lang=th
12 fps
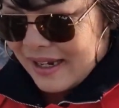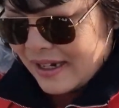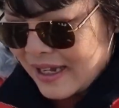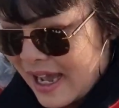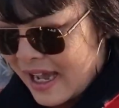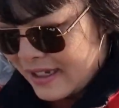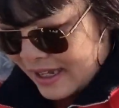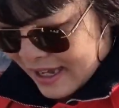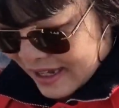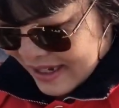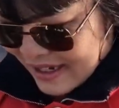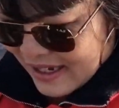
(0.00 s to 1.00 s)
เรื่อง
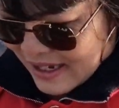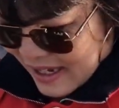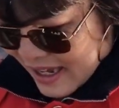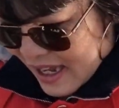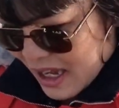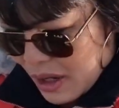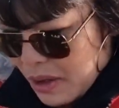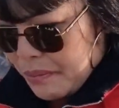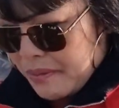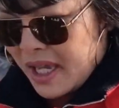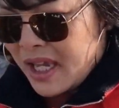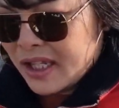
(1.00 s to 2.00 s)

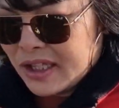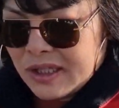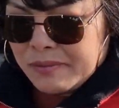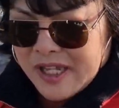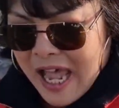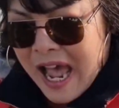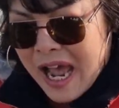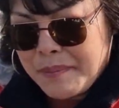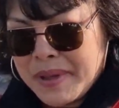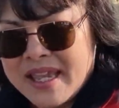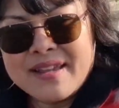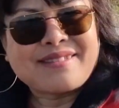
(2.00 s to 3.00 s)
มีสา
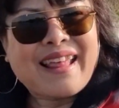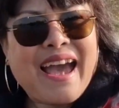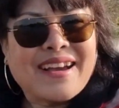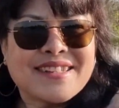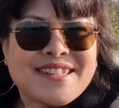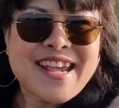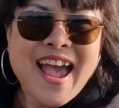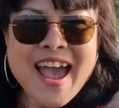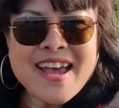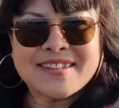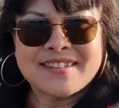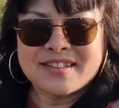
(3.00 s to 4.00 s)
มีต่างชา
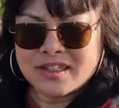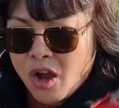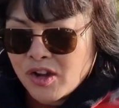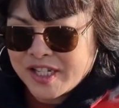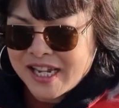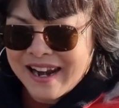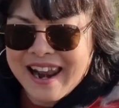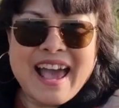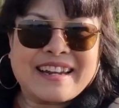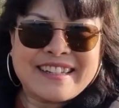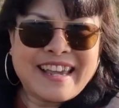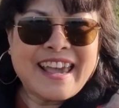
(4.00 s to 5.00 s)
ติต้องฉลา
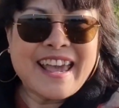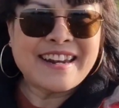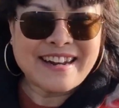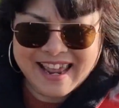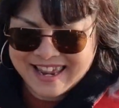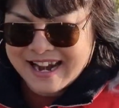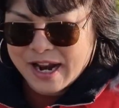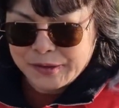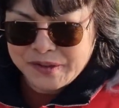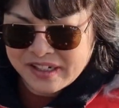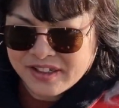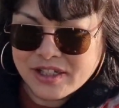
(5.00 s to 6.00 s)
ดแค่ไหนเรา
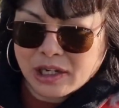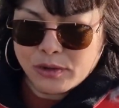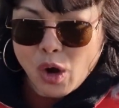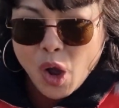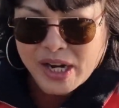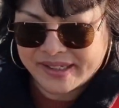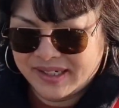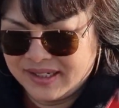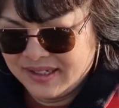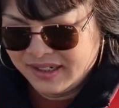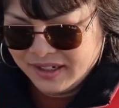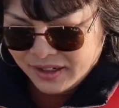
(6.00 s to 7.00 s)
ถึงจะรอด
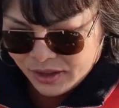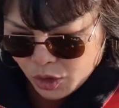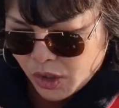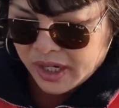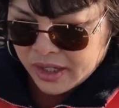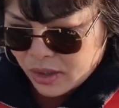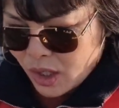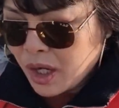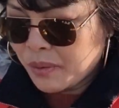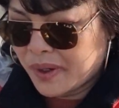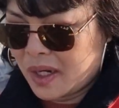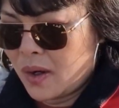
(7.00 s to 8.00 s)
เนาะค่ะเนาะ
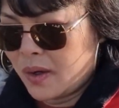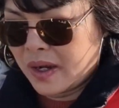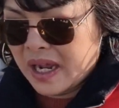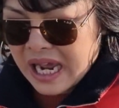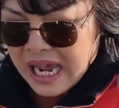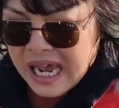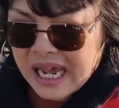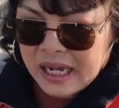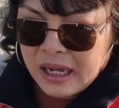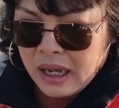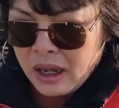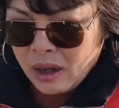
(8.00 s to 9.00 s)
พี่น้องค่ะ
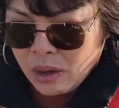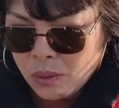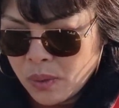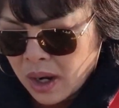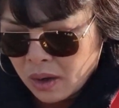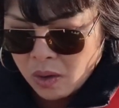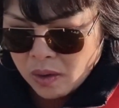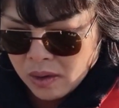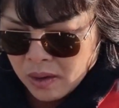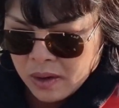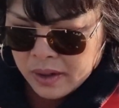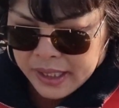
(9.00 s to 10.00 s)
หัวขอ
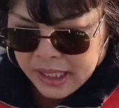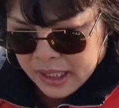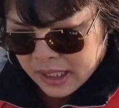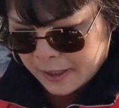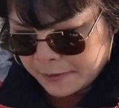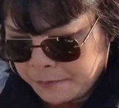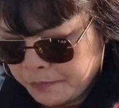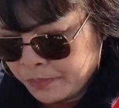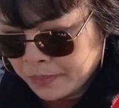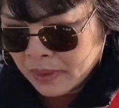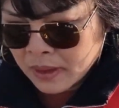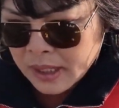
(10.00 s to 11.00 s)
นี่
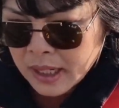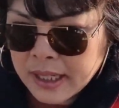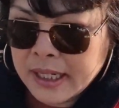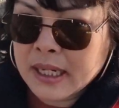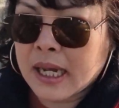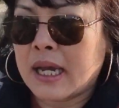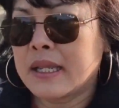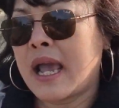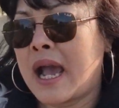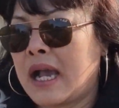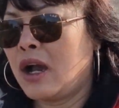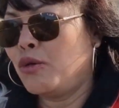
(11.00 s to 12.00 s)
เยลินกะอ
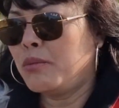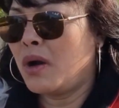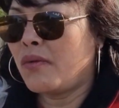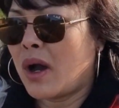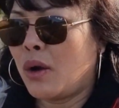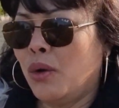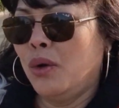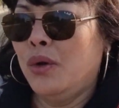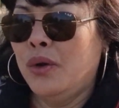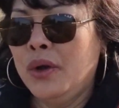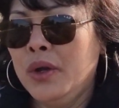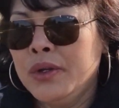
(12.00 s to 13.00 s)
ยากเอามาเว้า
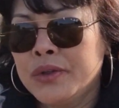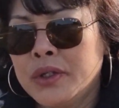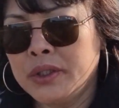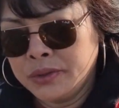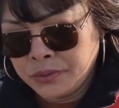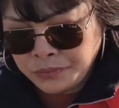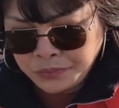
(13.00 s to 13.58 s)
ถึง